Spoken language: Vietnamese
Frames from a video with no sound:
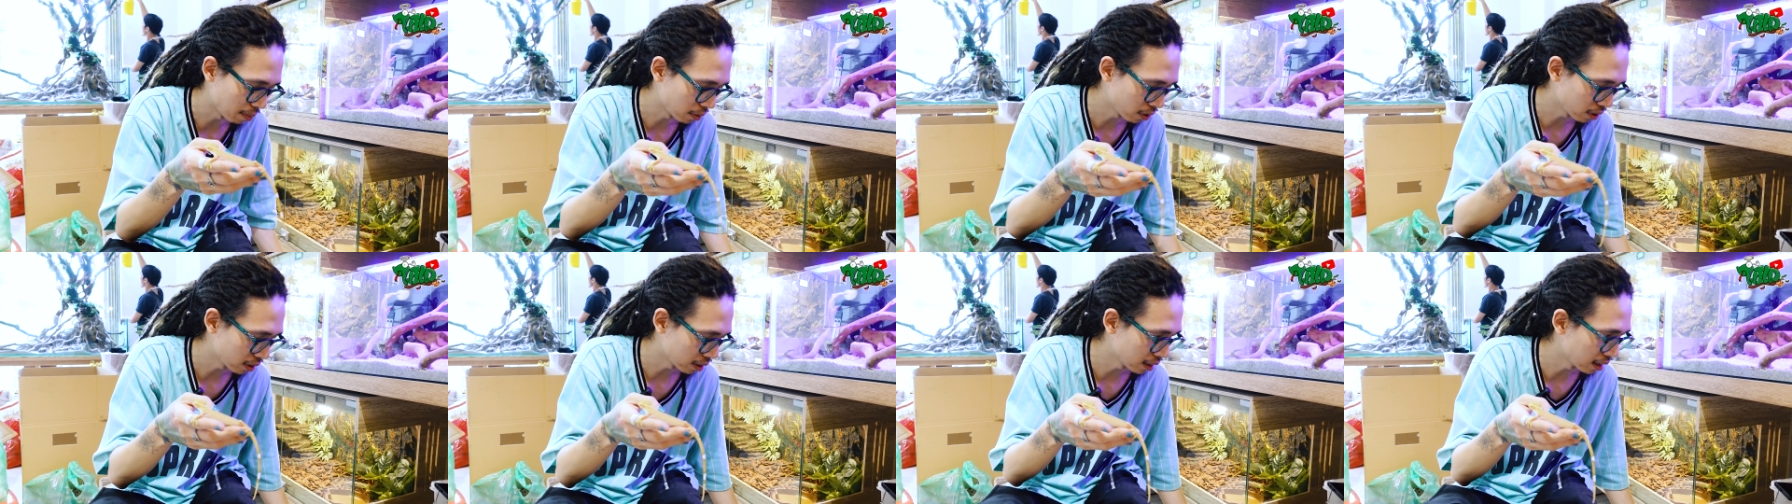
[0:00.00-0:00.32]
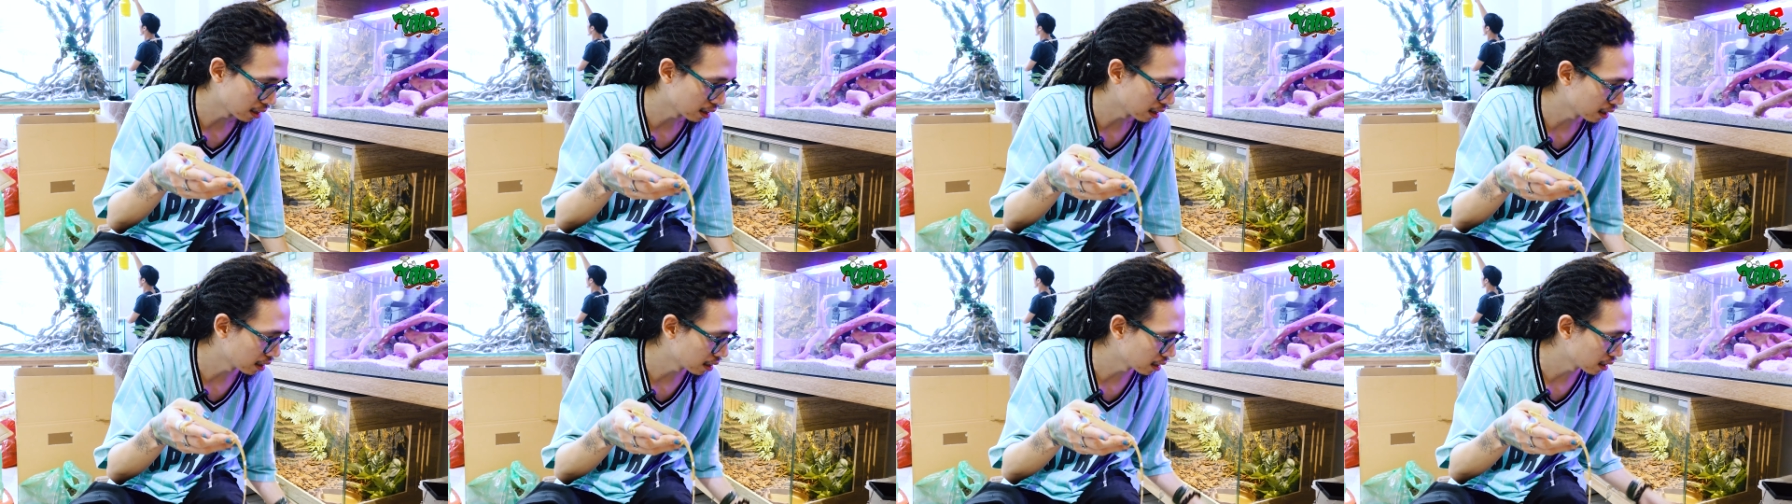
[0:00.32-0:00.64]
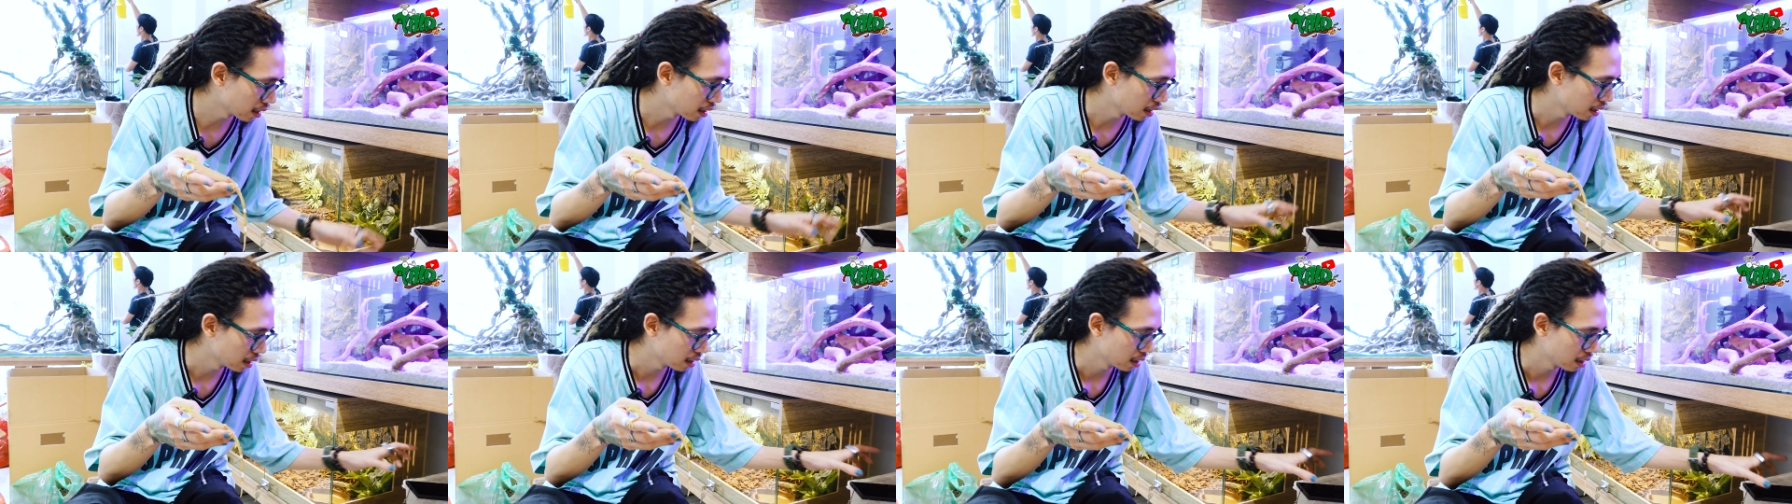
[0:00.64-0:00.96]
cầm
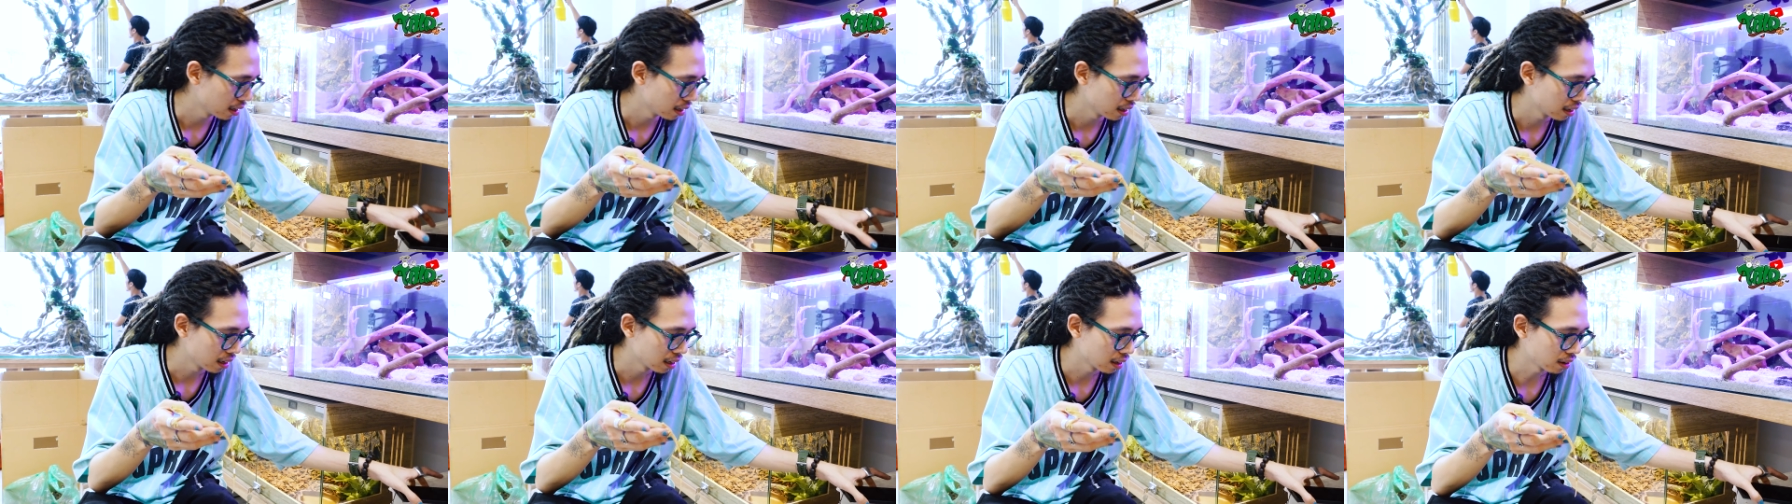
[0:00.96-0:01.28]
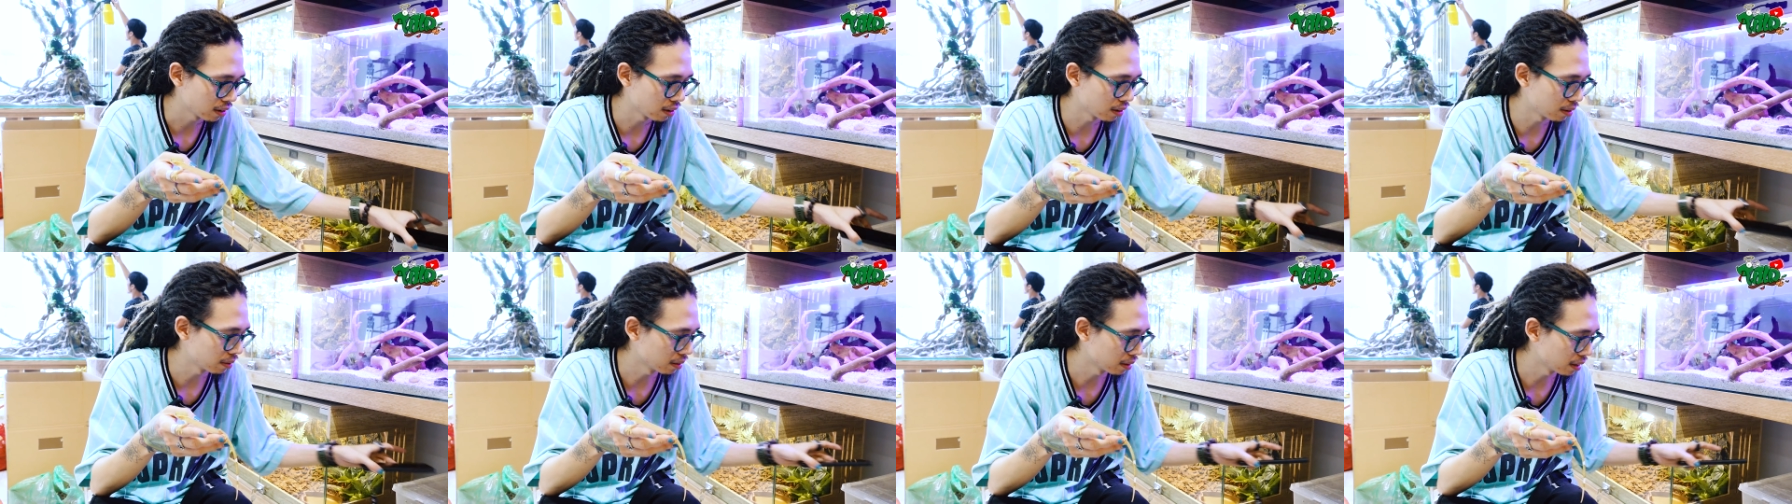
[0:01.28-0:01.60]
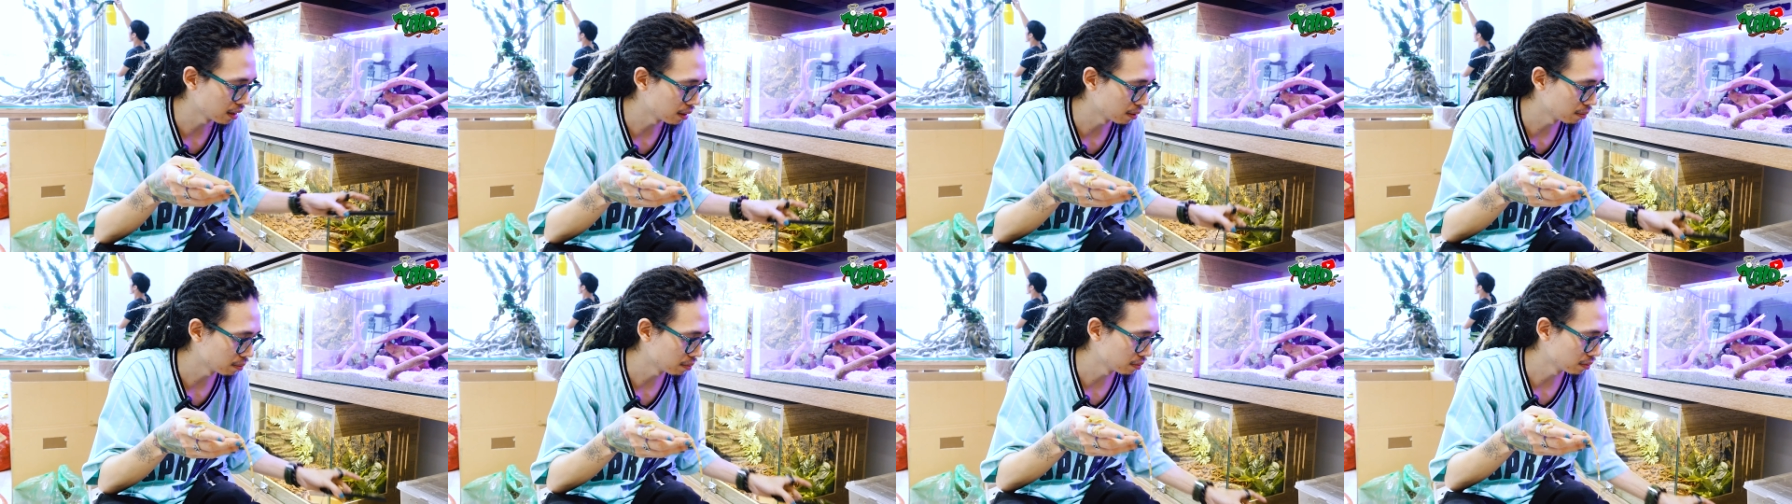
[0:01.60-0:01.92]
con
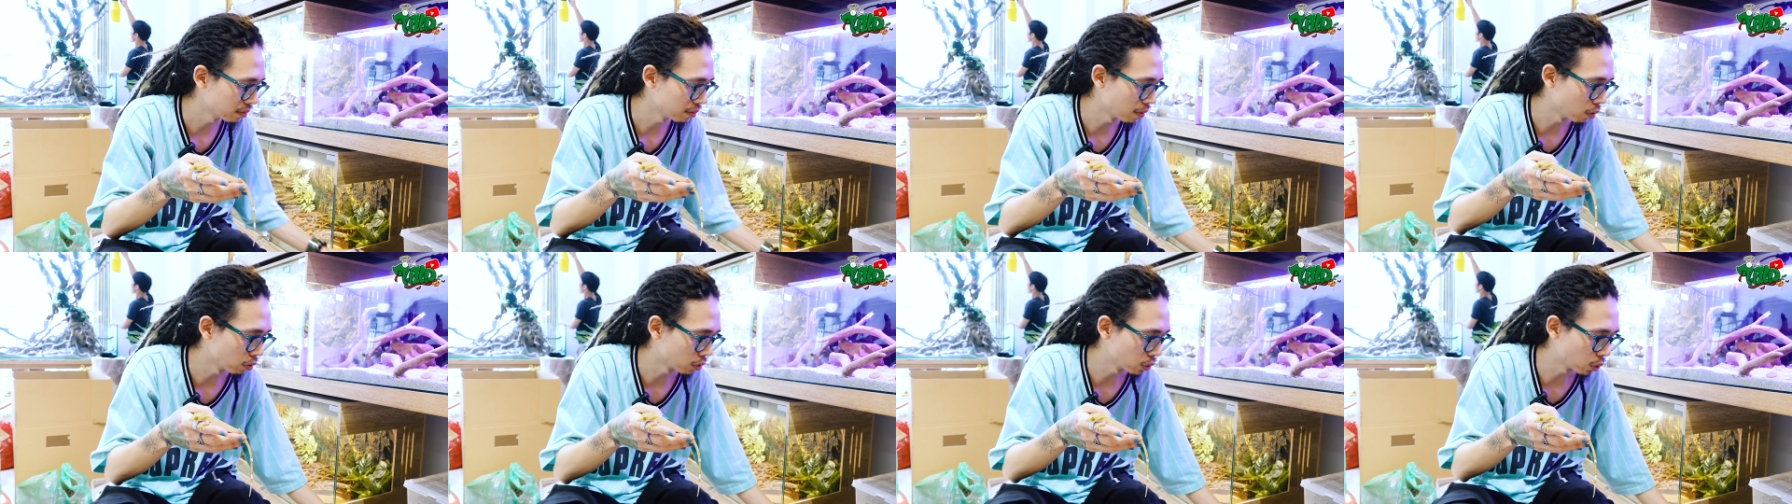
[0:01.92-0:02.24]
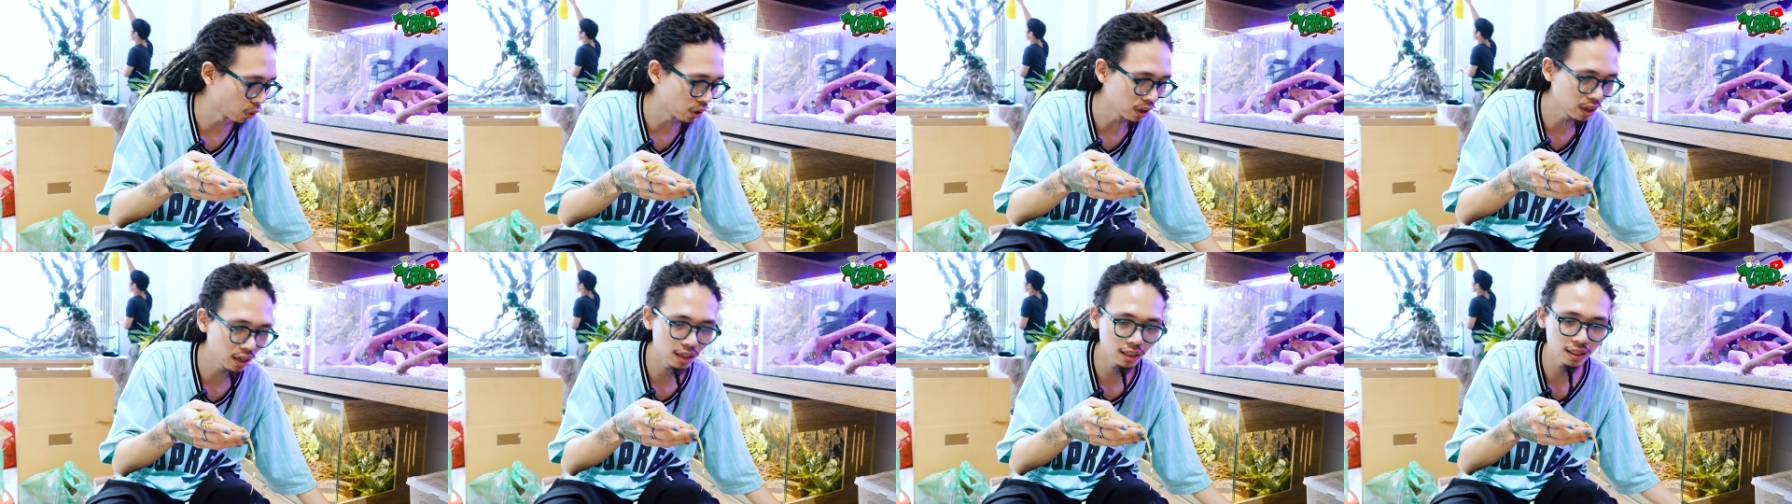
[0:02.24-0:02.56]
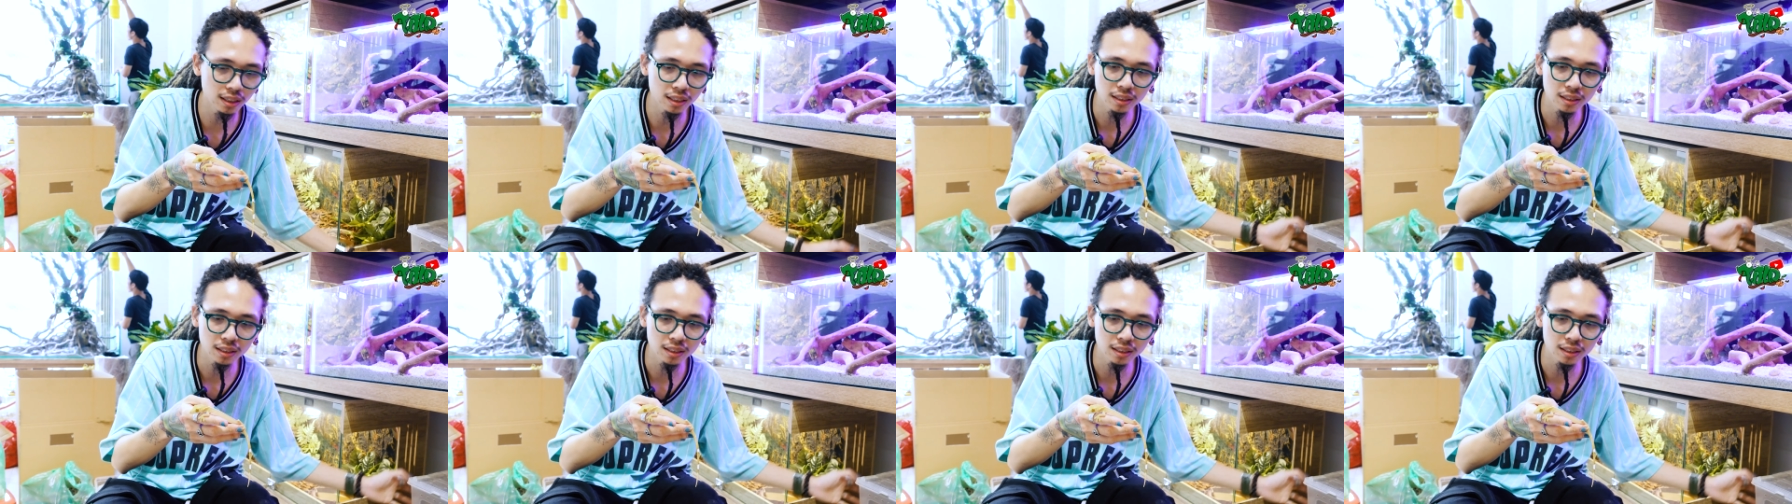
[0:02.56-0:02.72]
màu tối